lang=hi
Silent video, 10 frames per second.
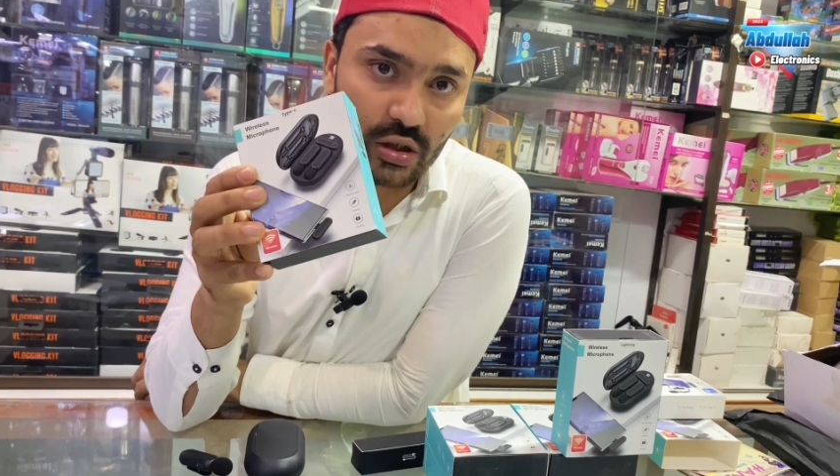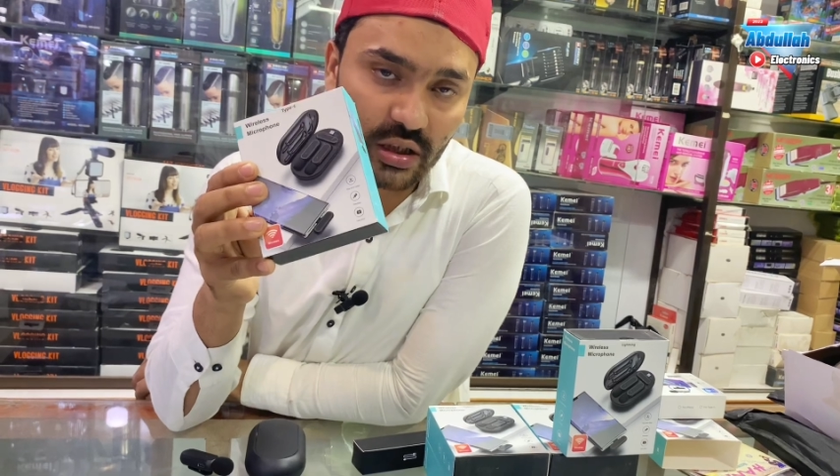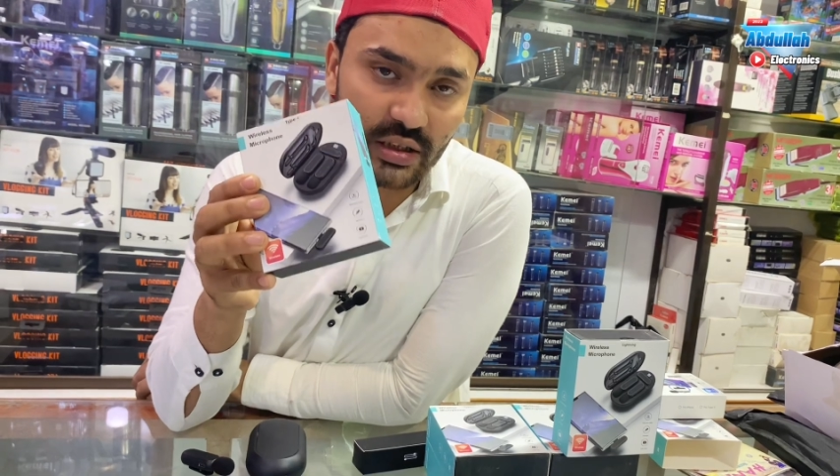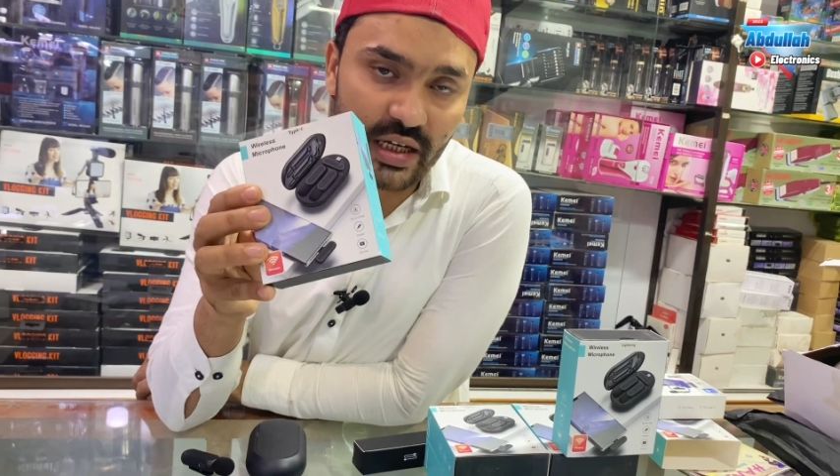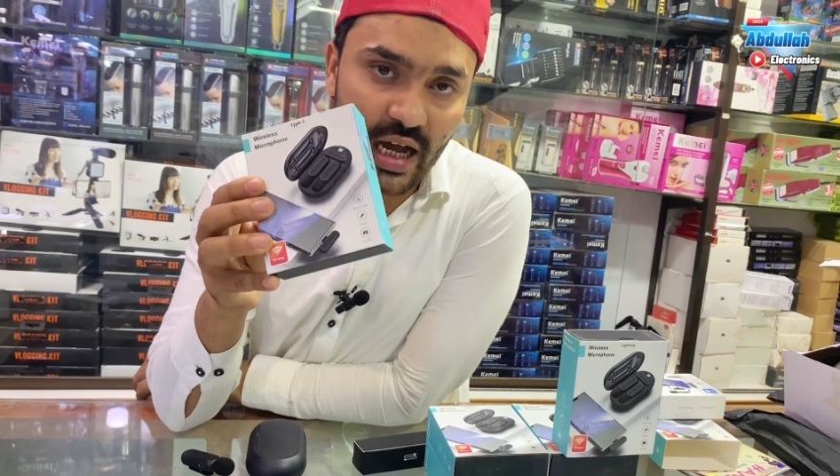
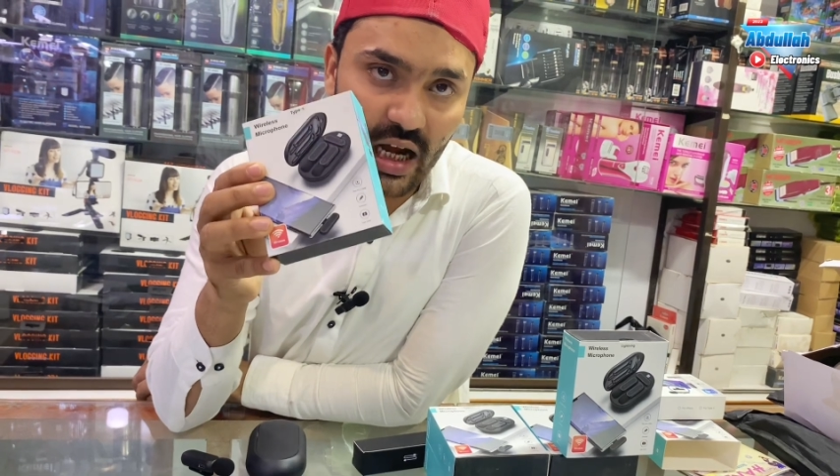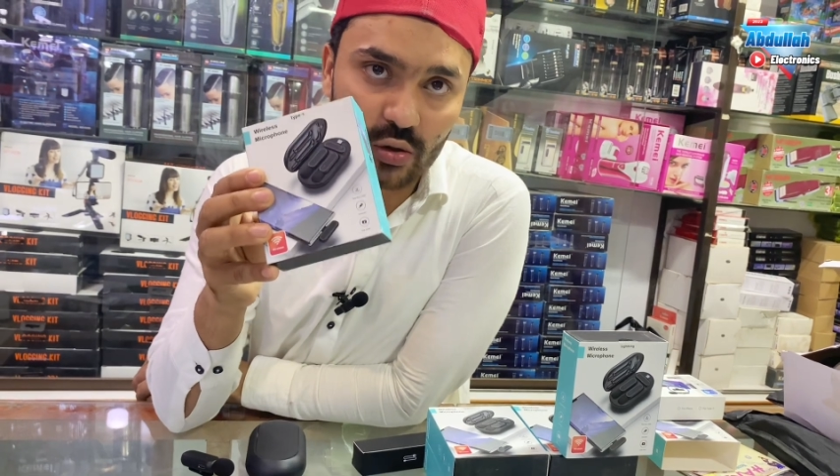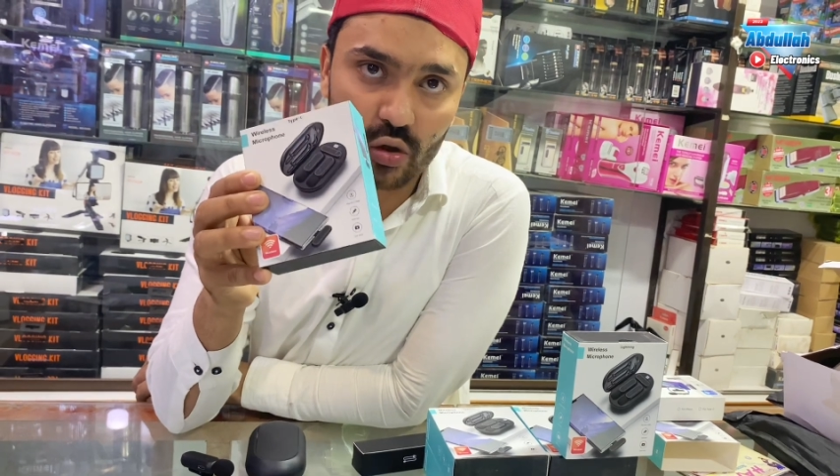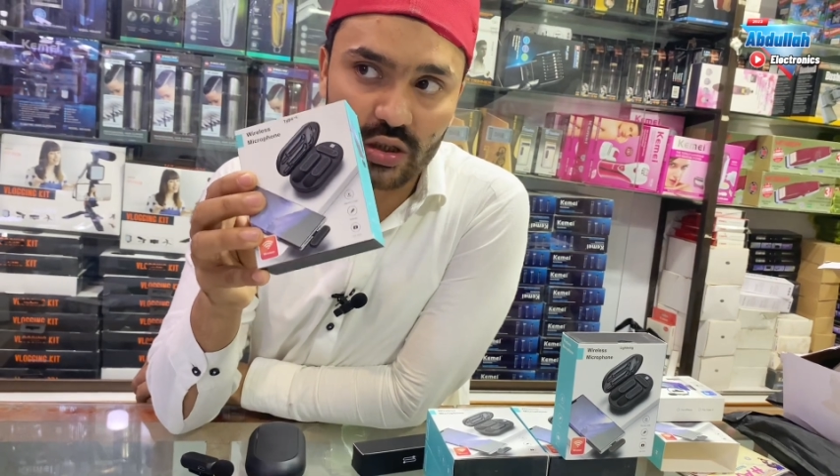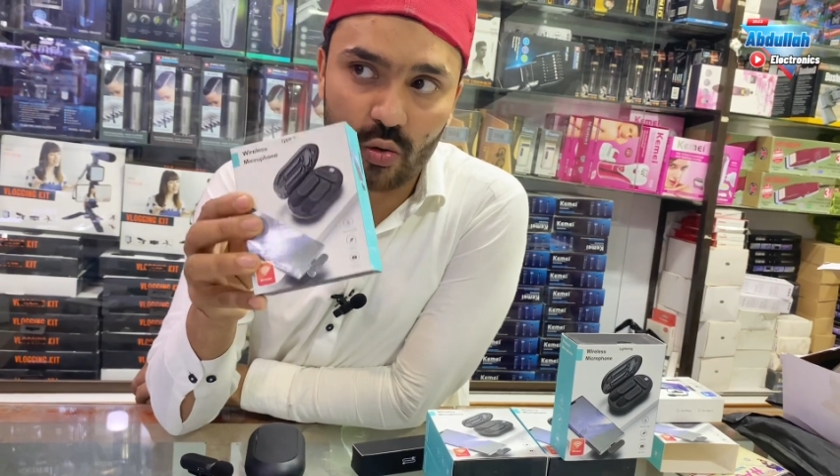जितने यार
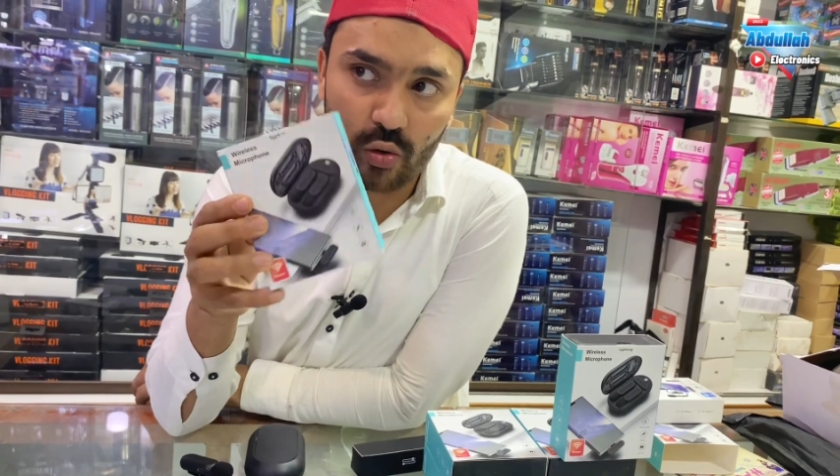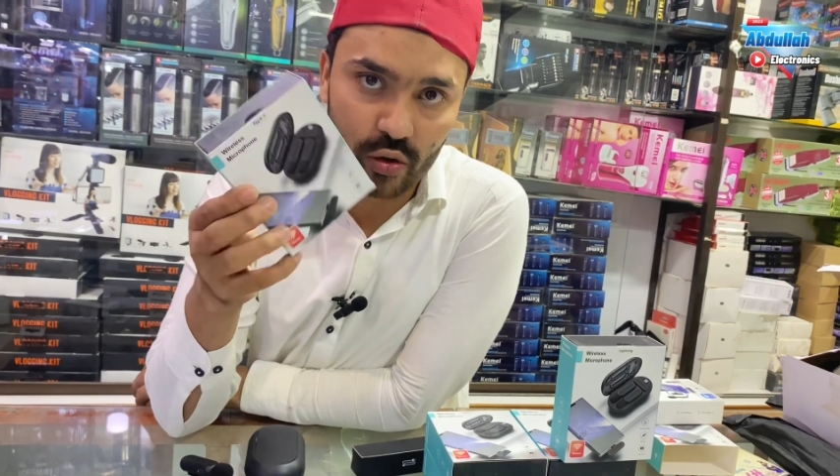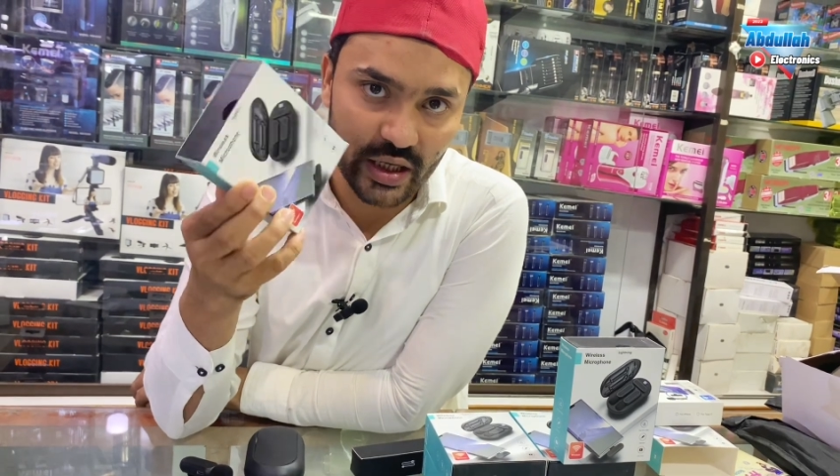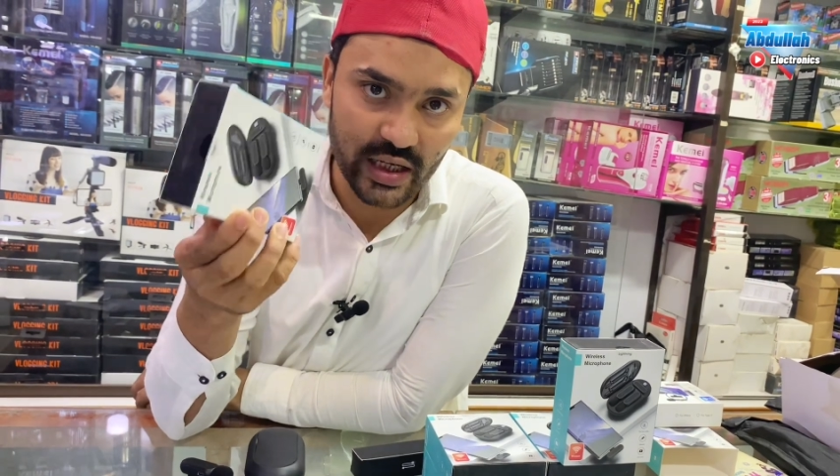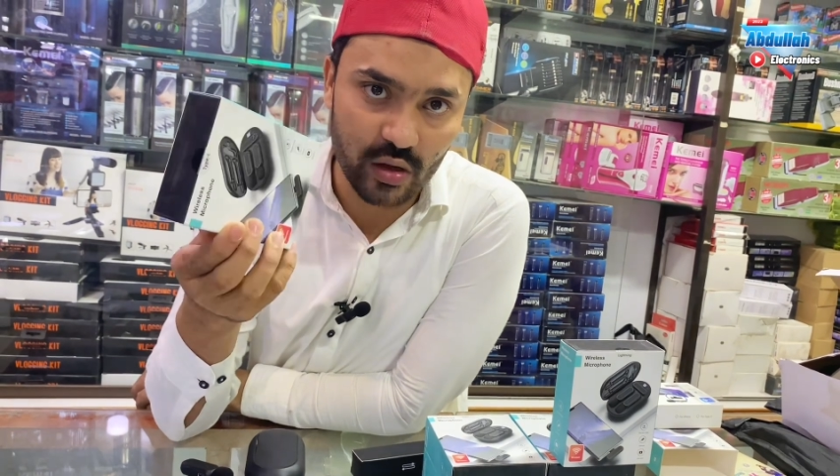दोस्त हैं उनको ये दे